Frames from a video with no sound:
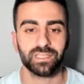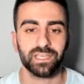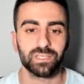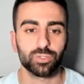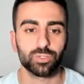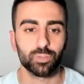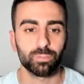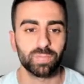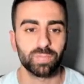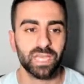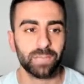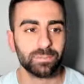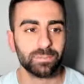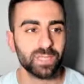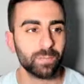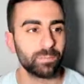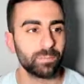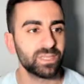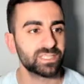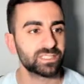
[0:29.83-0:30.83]
Also bleibt
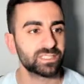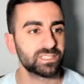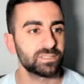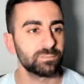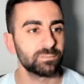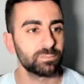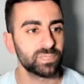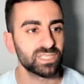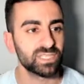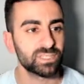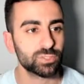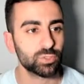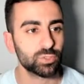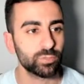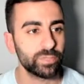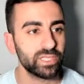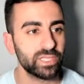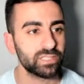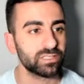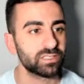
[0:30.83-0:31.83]
am besten bis
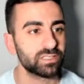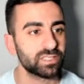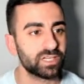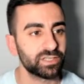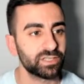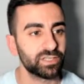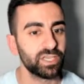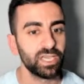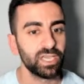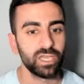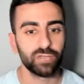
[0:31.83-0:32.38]
zum Ende dran.